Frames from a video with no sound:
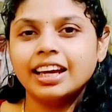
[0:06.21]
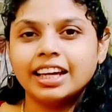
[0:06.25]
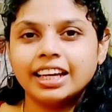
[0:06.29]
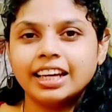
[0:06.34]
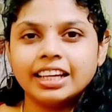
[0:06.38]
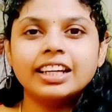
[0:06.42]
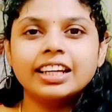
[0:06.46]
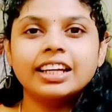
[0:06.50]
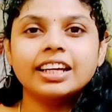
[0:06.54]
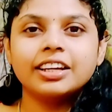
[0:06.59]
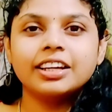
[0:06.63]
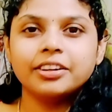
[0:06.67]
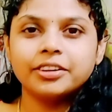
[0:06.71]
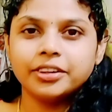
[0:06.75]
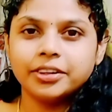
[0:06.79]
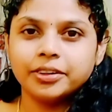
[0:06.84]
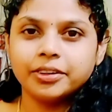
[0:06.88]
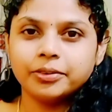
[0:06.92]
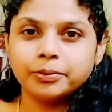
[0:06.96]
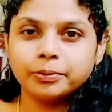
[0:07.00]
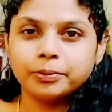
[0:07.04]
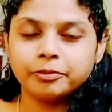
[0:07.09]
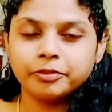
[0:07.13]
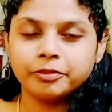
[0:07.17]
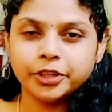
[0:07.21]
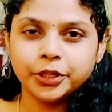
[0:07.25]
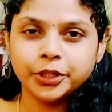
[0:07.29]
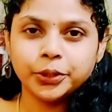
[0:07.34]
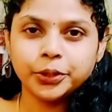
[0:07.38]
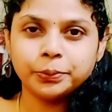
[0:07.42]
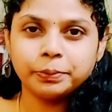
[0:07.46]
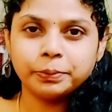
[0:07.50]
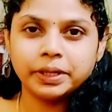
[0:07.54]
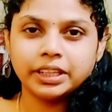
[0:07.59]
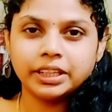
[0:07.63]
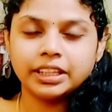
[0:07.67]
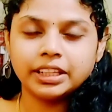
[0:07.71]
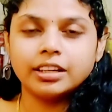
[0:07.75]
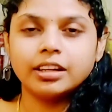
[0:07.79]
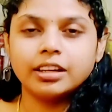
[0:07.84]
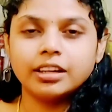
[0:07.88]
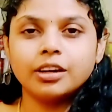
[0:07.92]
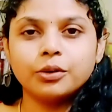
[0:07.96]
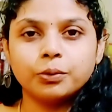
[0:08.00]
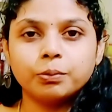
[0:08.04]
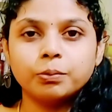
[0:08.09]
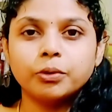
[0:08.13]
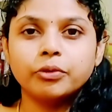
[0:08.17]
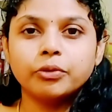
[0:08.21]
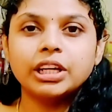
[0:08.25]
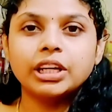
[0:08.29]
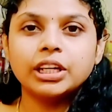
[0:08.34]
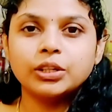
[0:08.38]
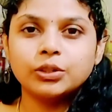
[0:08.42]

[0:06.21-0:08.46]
இன்றைக்கி வீடியோ பார்த்தீங்கன்னா ரொம்பவே